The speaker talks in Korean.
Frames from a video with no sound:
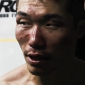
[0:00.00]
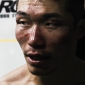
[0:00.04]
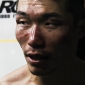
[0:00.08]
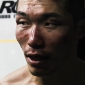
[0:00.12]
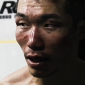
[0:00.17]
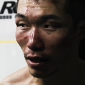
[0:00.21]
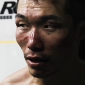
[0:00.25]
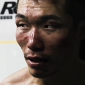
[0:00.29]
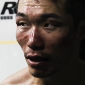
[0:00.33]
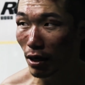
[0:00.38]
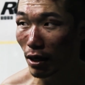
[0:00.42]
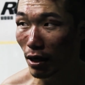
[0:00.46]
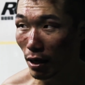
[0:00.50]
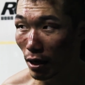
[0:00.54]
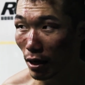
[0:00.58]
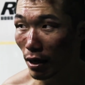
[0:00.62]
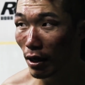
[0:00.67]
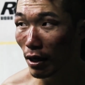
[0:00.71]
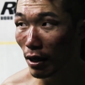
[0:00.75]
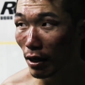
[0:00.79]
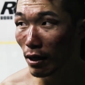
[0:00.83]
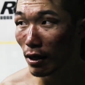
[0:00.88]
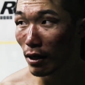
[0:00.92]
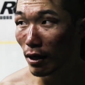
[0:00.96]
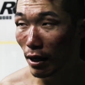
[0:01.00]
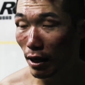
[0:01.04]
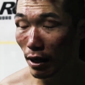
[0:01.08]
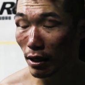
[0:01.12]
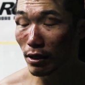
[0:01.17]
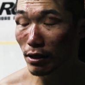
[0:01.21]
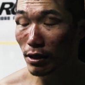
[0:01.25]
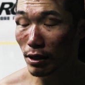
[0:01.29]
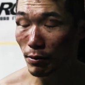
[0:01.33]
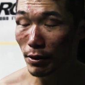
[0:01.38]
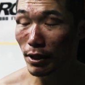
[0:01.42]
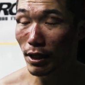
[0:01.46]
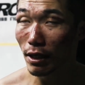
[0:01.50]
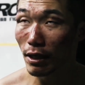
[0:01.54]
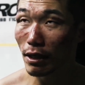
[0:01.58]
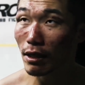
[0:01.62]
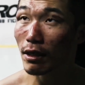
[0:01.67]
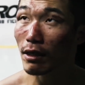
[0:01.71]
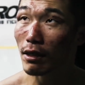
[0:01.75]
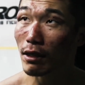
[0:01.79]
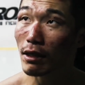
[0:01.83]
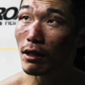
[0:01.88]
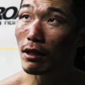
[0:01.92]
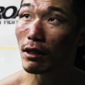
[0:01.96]
생각을 하게 됐습니다.
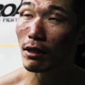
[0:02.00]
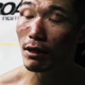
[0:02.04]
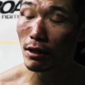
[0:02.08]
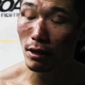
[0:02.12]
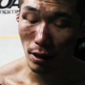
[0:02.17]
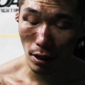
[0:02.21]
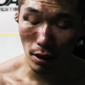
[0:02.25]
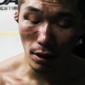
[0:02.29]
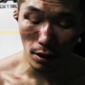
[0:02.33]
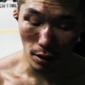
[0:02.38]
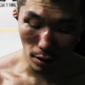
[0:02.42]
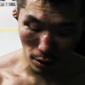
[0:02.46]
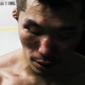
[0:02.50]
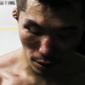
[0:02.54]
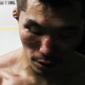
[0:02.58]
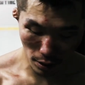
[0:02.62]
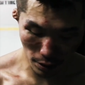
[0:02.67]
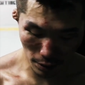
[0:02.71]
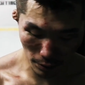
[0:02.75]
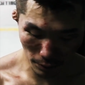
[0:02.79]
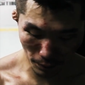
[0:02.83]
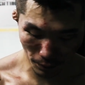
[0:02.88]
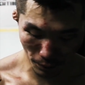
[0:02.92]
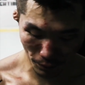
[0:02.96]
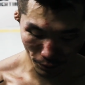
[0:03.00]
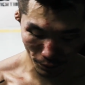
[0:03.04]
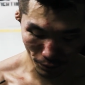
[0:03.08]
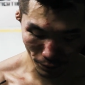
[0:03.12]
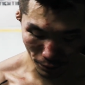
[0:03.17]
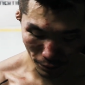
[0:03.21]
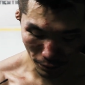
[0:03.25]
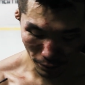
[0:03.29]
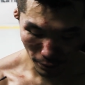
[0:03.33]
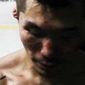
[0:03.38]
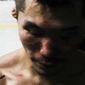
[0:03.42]
그 개체량 때